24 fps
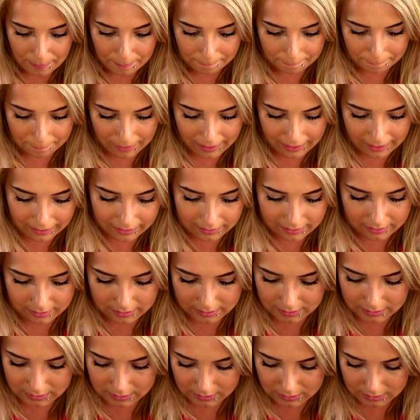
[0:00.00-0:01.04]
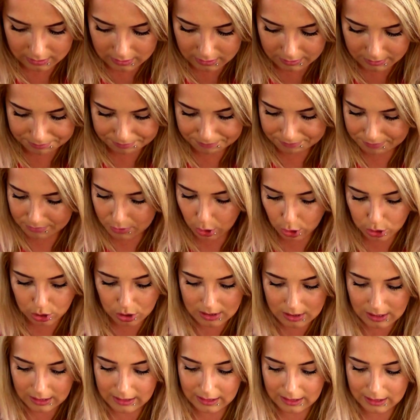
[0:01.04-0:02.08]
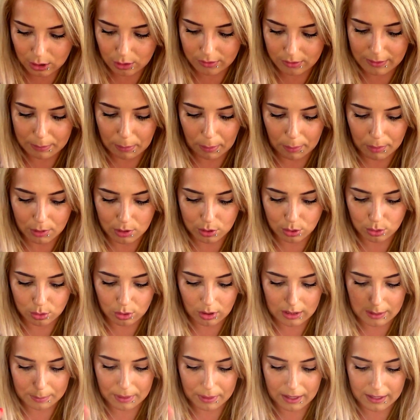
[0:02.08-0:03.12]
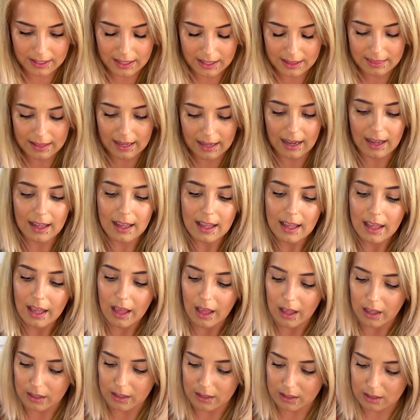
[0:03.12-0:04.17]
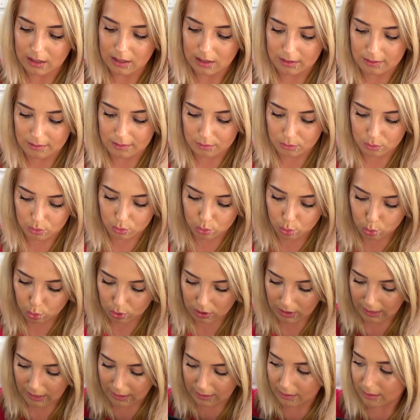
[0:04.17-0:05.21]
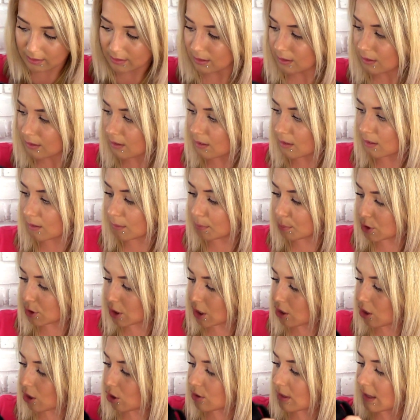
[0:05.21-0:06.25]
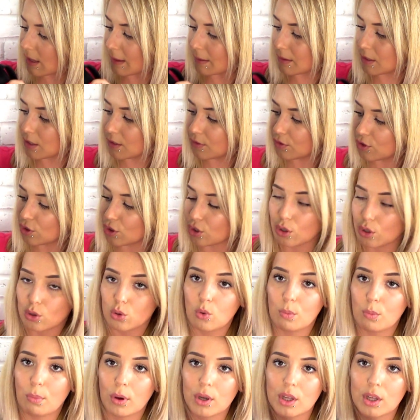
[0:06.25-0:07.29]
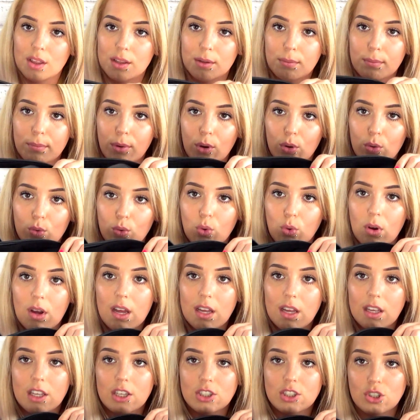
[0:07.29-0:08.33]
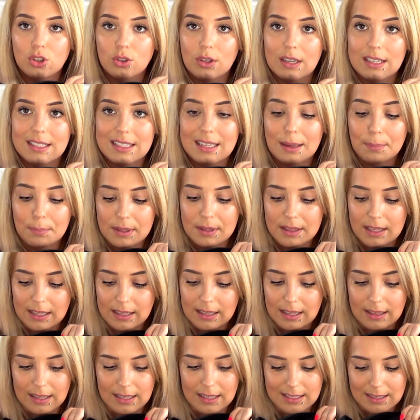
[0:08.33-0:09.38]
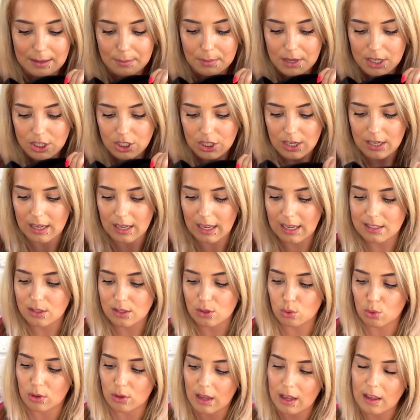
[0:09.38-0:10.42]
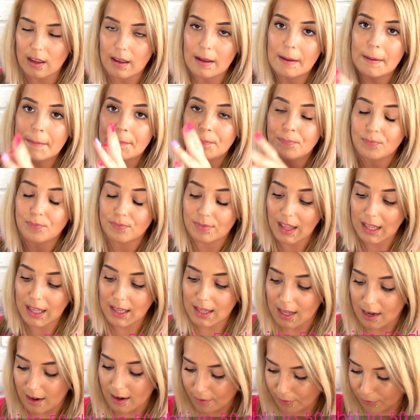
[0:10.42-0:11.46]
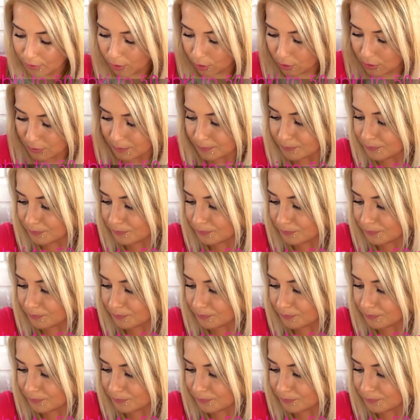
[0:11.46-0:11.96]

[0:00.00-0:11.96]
ma y, to, co standardowa po prostu torebka jedna, e, duża przegroda i w środku po jednym boku kieszonka zapinana na zameczek, a z drugiej na telefon